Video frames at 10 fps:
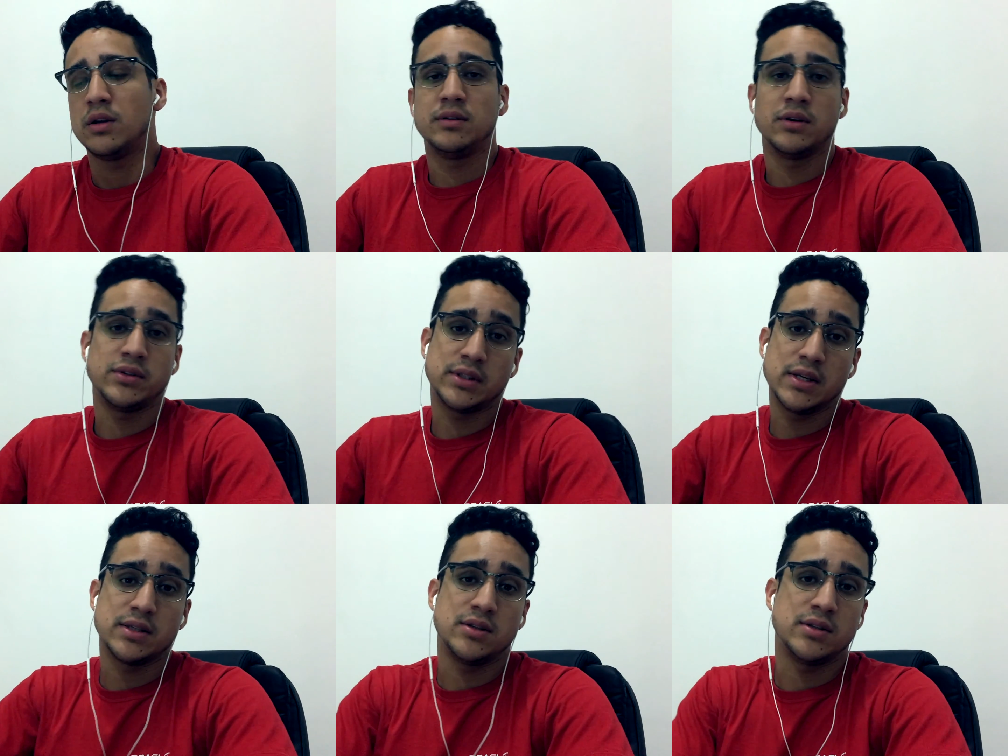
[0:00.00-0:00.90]
Não
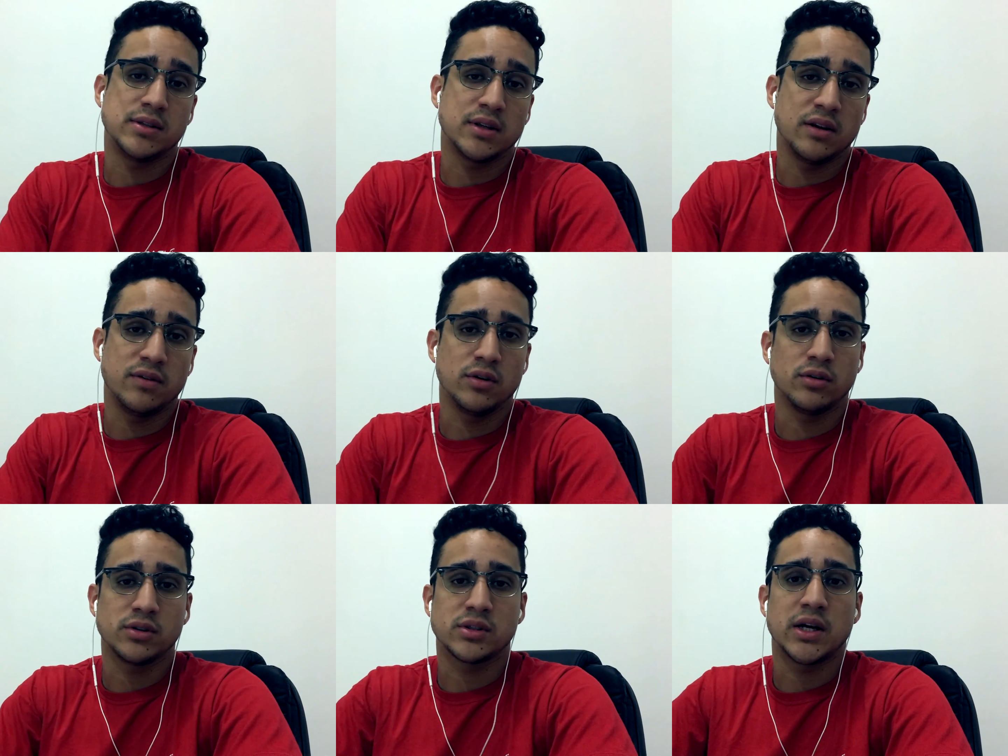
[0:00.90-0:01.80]
esqueça de se inscrever no
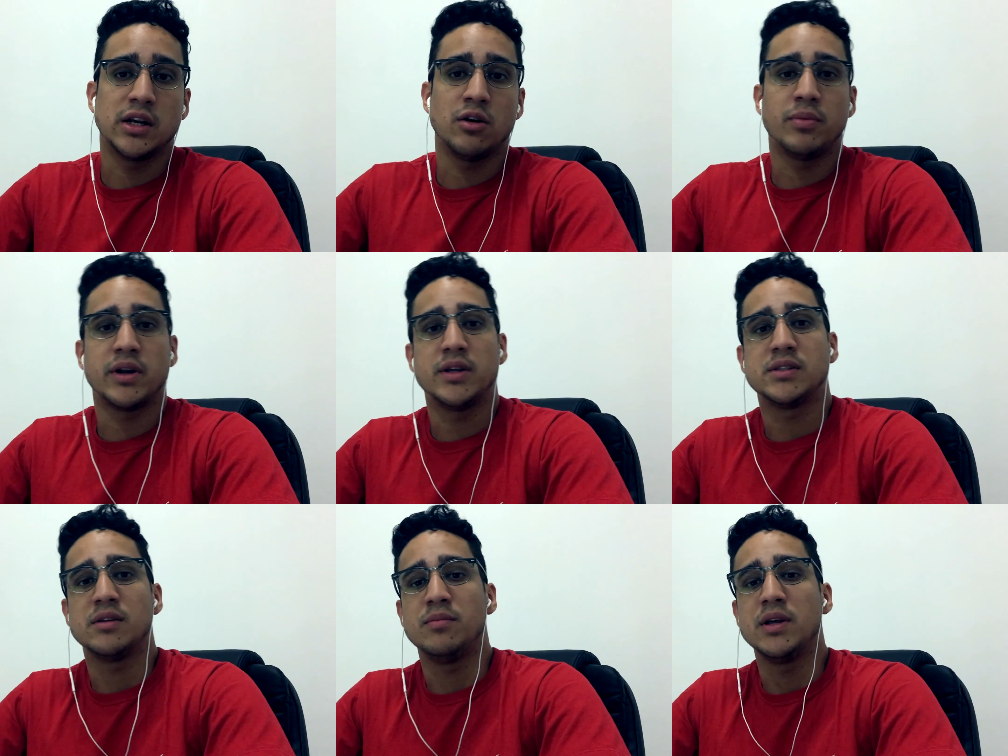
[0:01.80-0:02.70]
nosso canal para
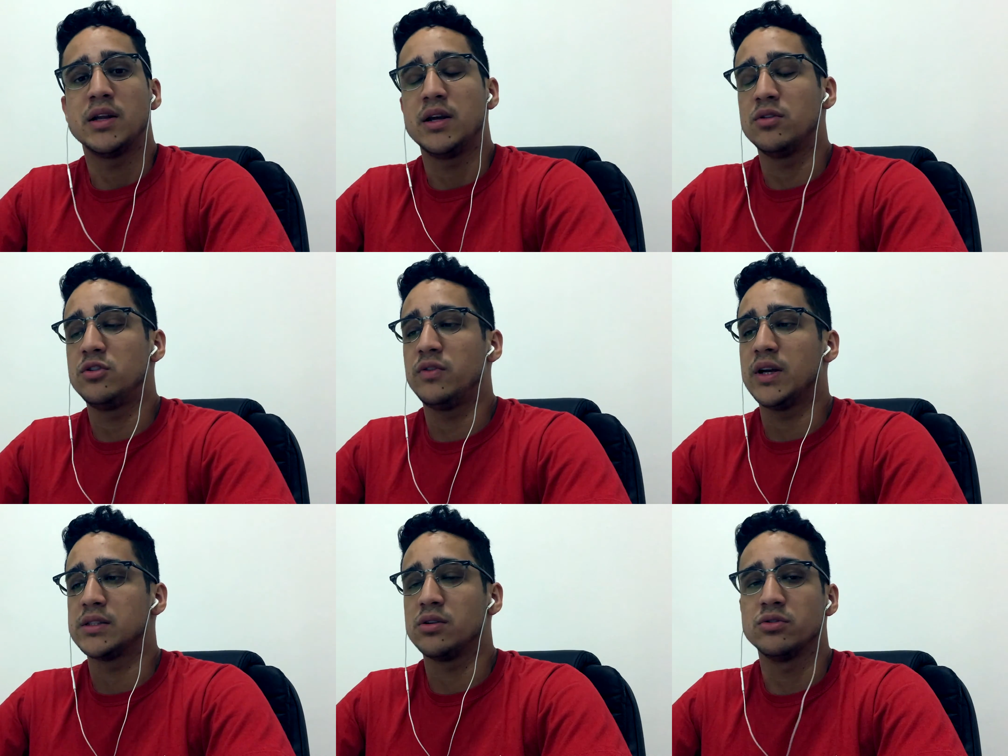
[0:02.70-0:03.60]
receber a
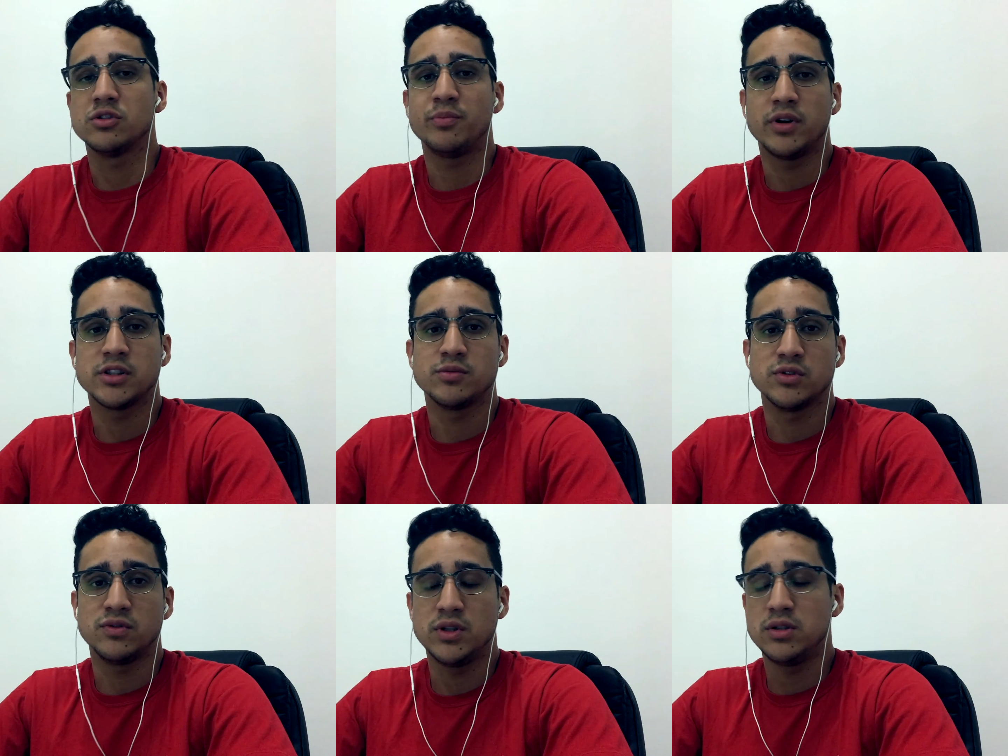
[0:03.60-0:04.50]
notificação dos
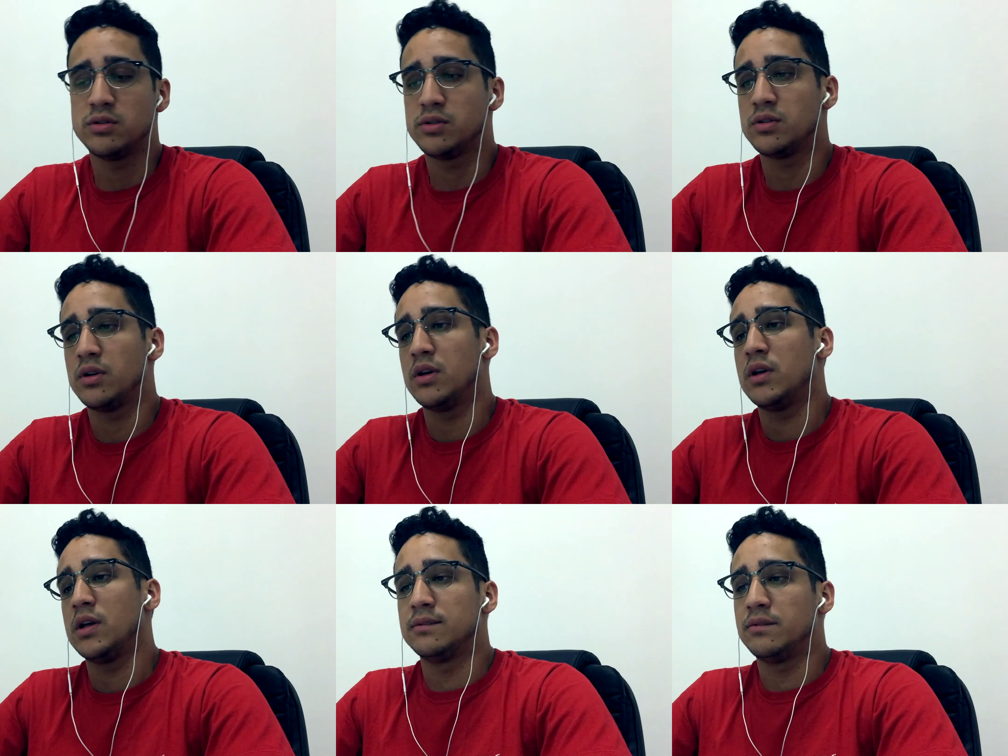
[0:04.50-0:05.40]
próximos vídeos.
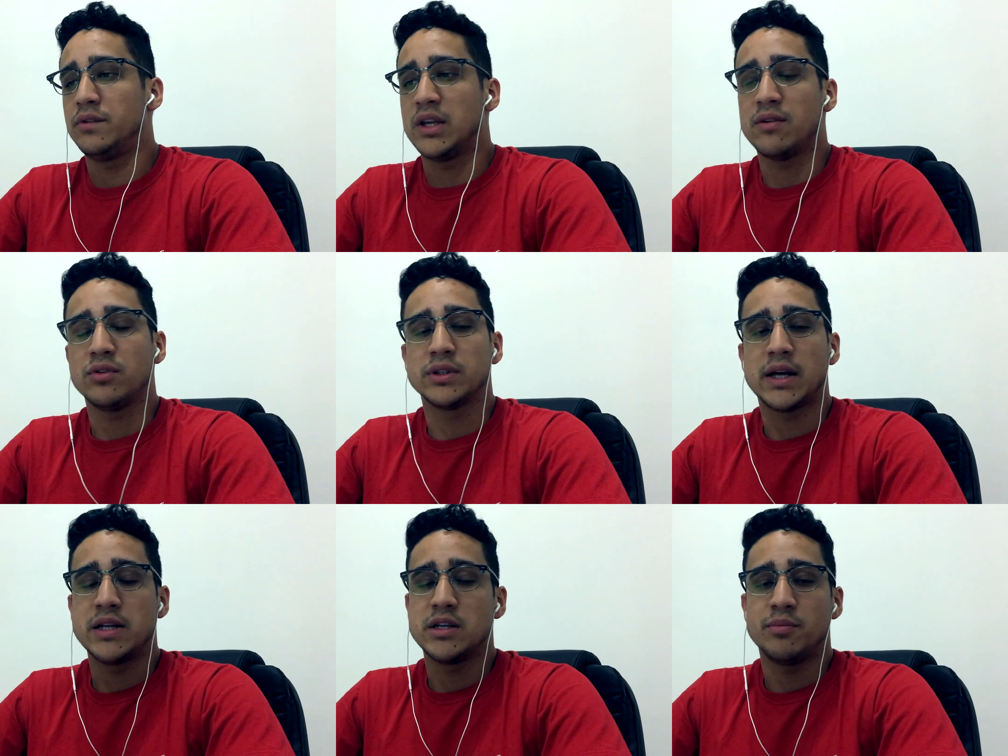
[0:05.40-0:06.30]
Fique à
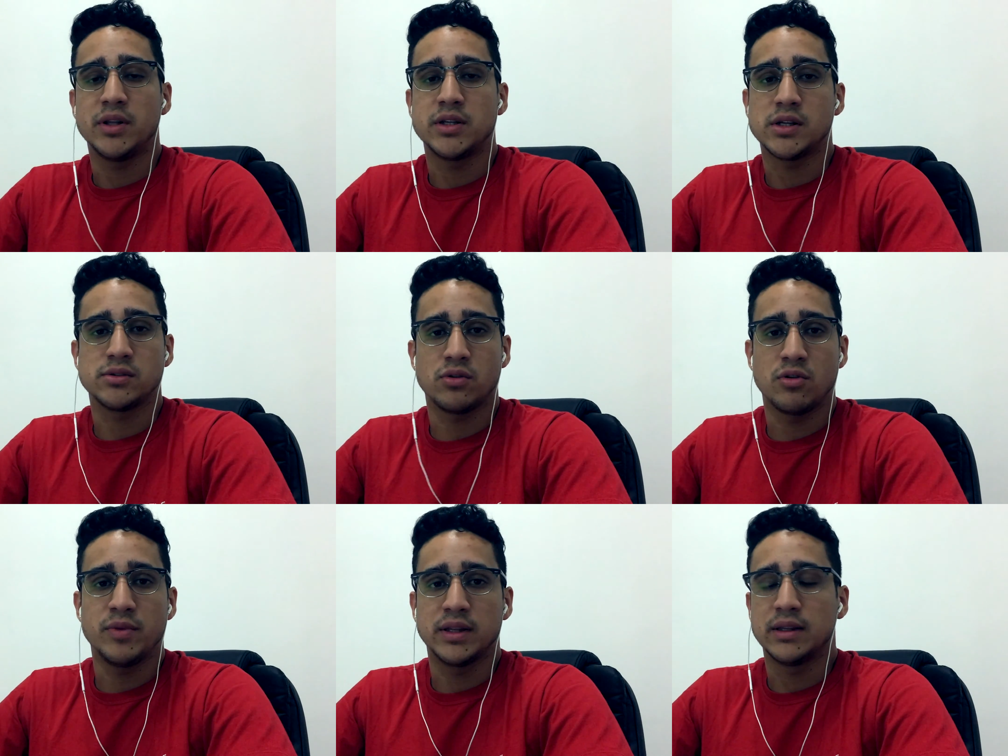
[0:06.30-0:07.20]
vontade aí para deixar seu
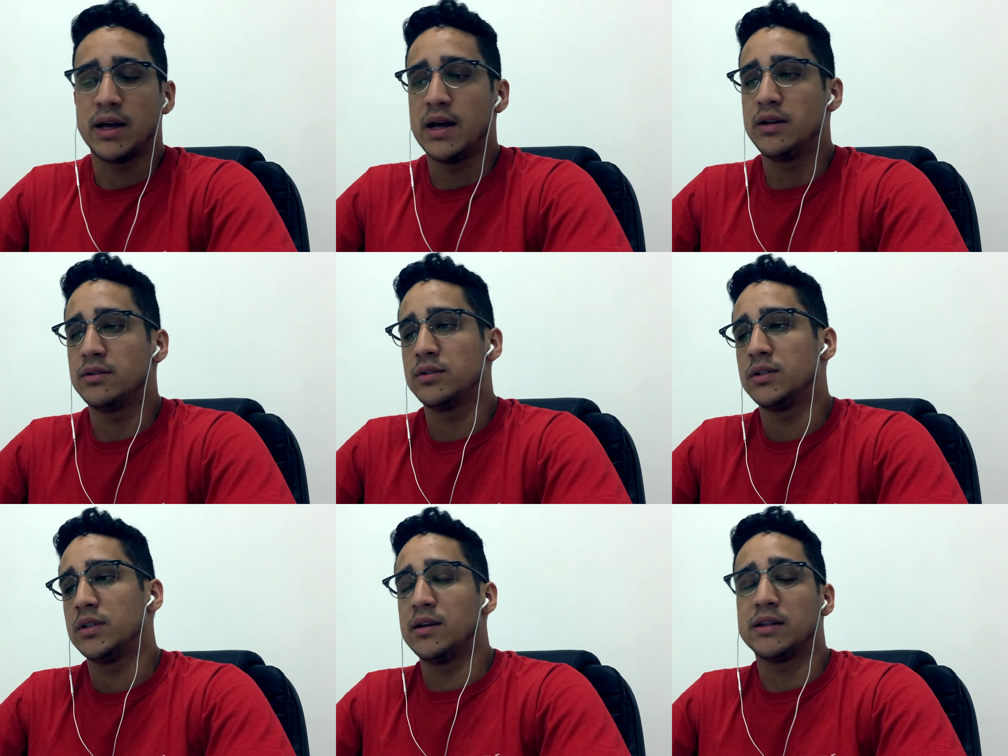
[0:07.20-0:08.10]
comentário
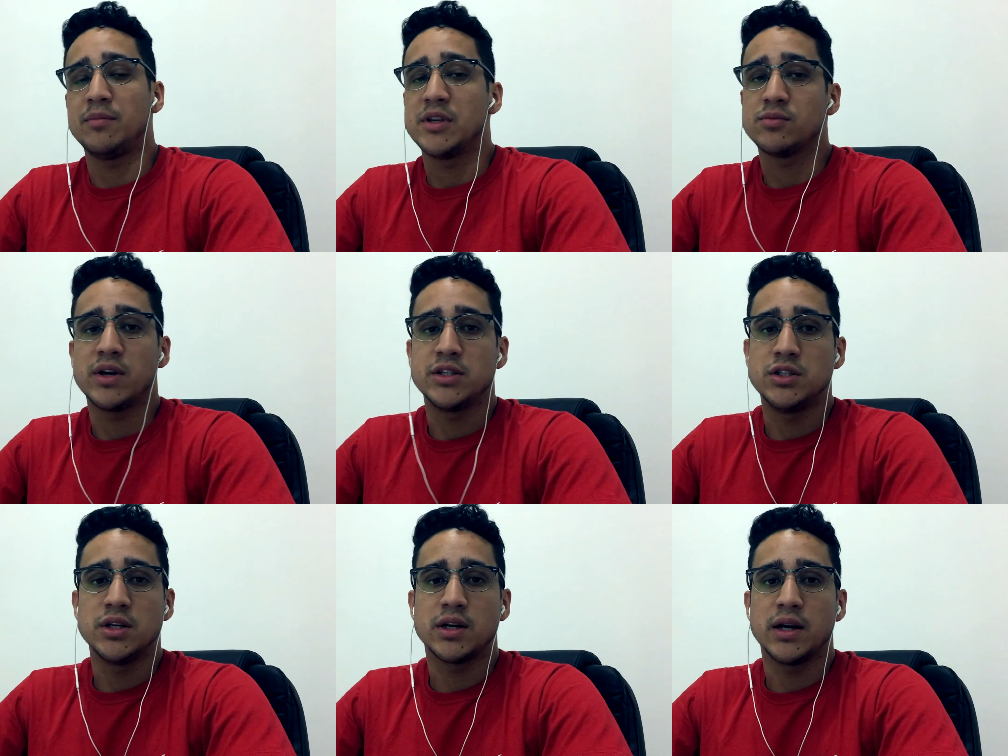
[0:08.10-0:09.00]
e até mesmo uma
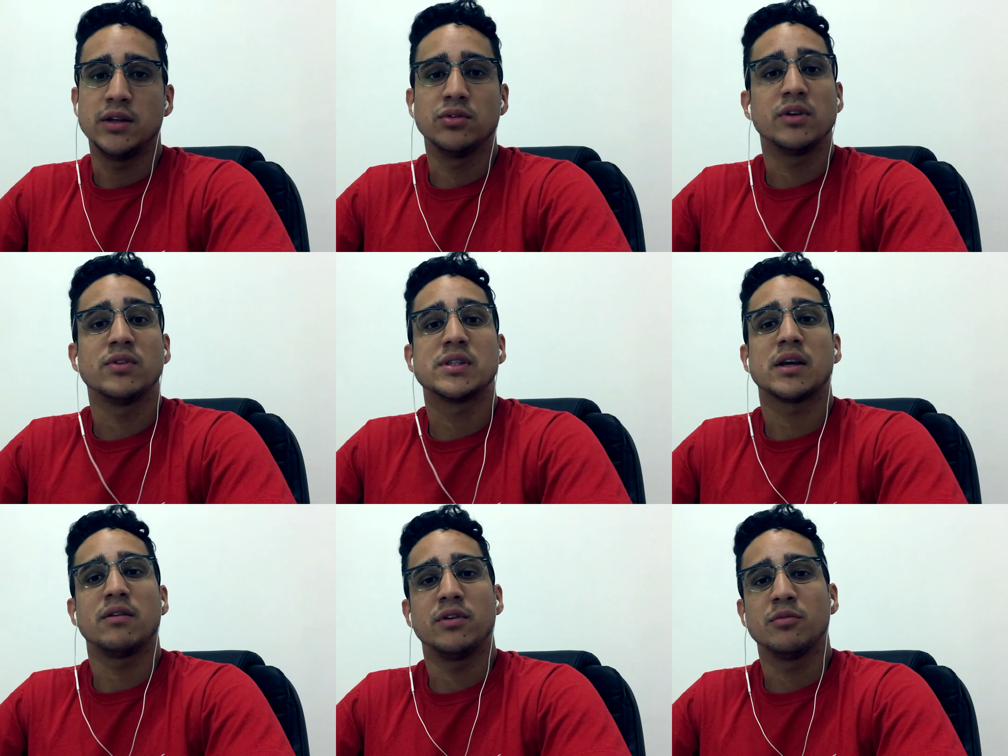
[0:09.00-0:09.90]
dica aí do que você
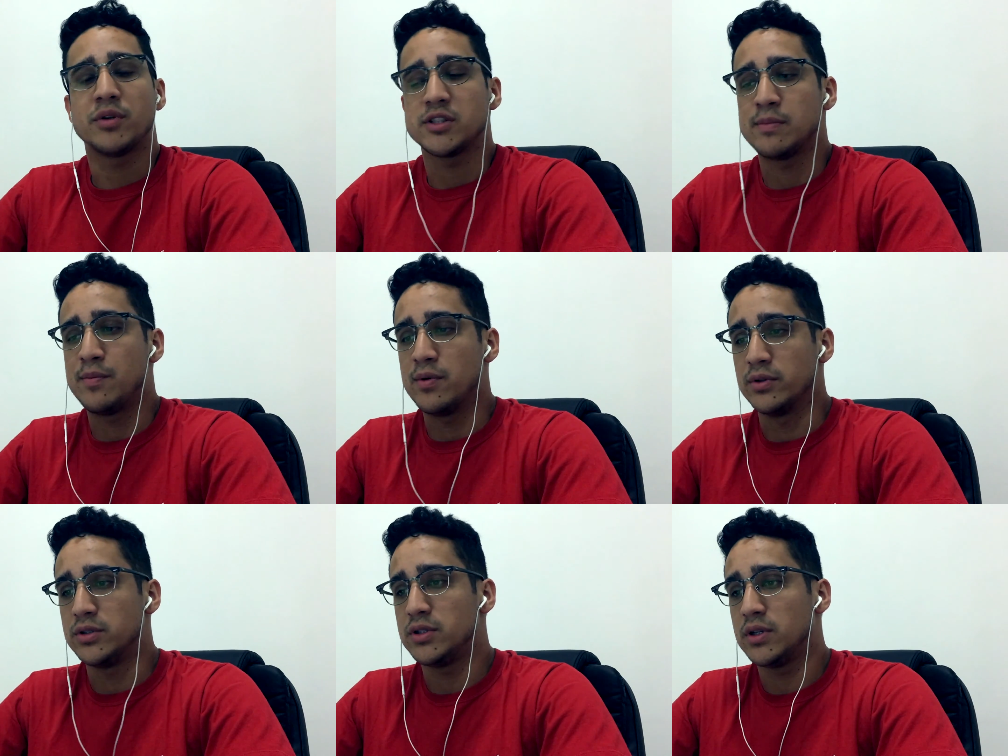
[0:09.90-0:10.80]
quer ver no próximo
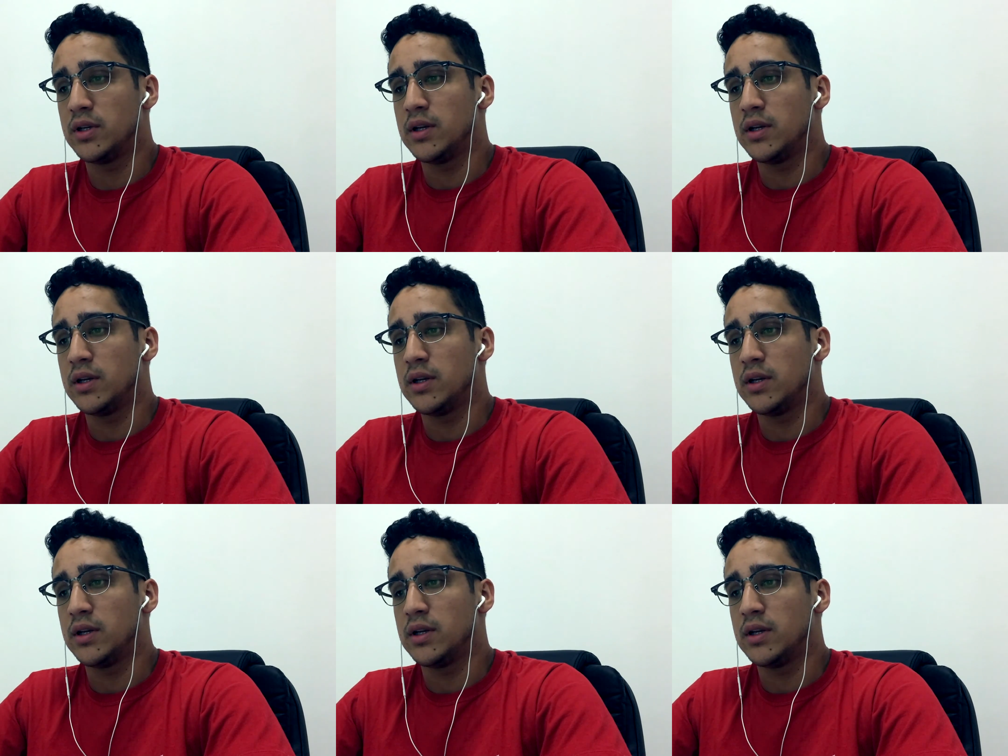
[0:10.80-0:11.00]
post.